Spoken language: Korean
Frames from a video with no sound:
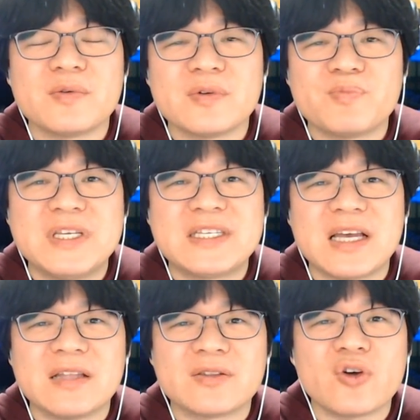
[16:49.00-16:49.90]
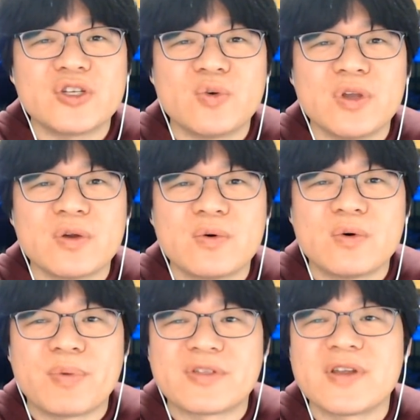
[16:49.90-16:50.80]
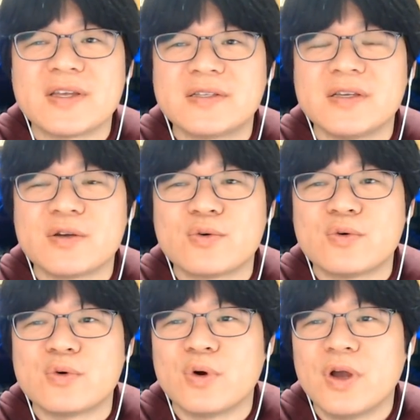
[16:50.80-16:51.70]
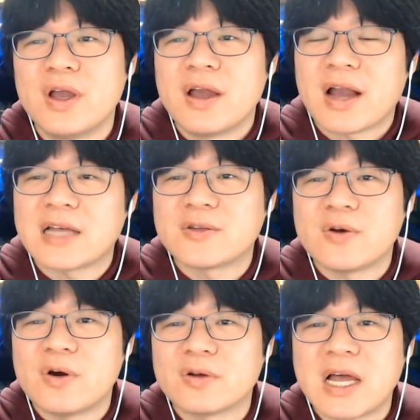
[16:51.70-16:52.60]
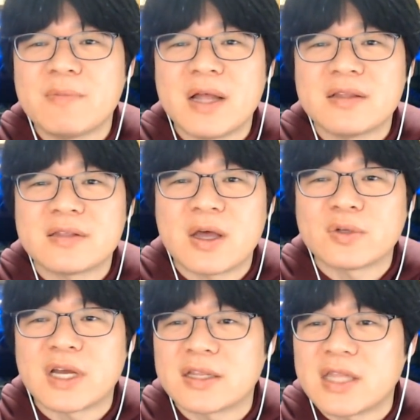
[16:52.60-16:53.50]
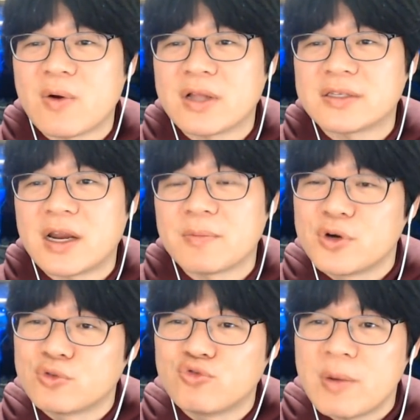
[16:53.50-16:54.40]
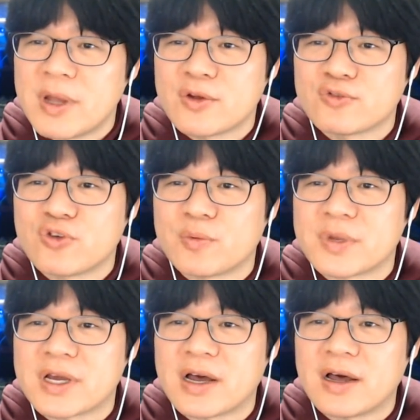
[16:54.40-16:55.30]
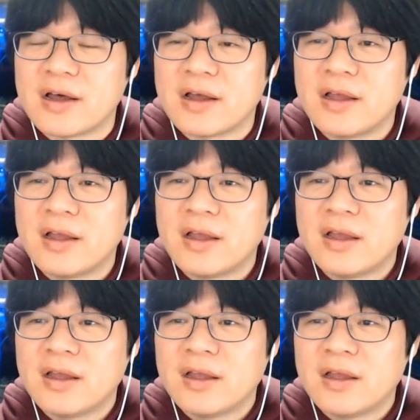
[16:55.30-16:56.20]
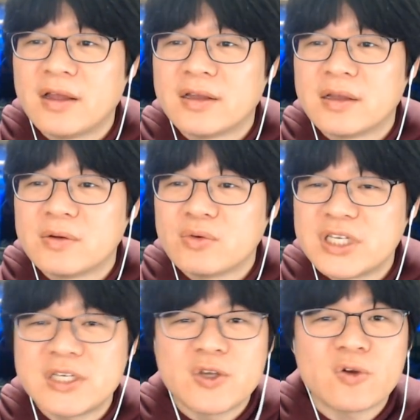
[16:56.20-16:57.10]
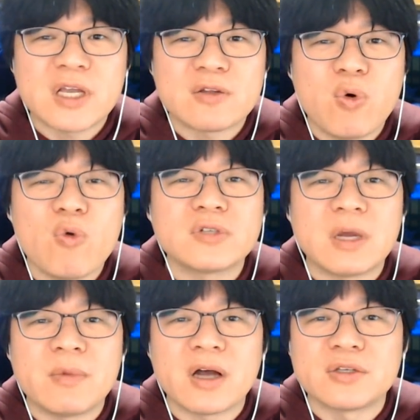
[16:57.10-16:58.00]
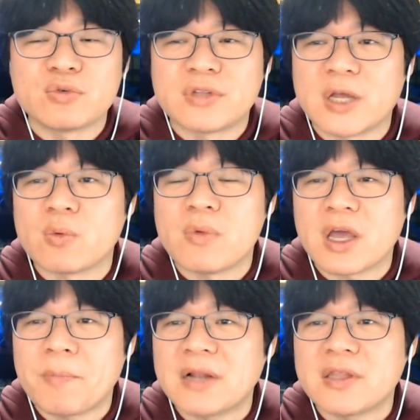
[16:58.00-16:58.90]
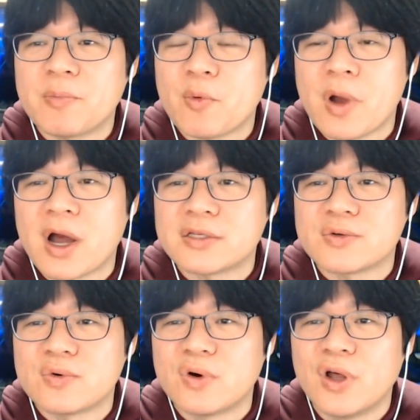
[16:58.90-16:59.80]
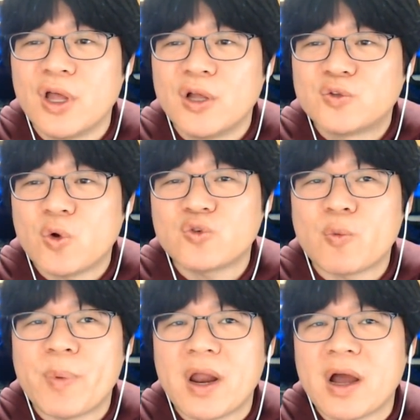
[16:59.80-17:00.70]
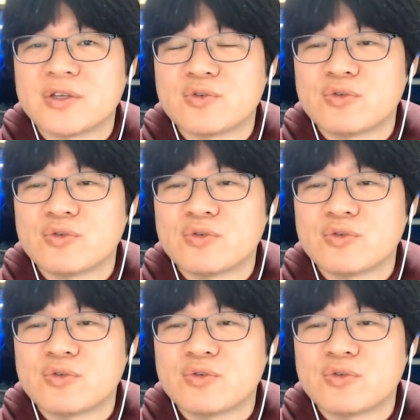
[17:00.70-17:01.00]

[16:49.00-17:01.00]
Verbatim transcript: 비싼 턱시도 입고 드레스 입고 가서 상 받는다고 잘했다고 한 사람 그거 누가 만들어 준 겁니까? 시청자들 호구 삼아 가지고 대동막에 빨대 뽑아 가지고 쪽쪽 빨아 가지고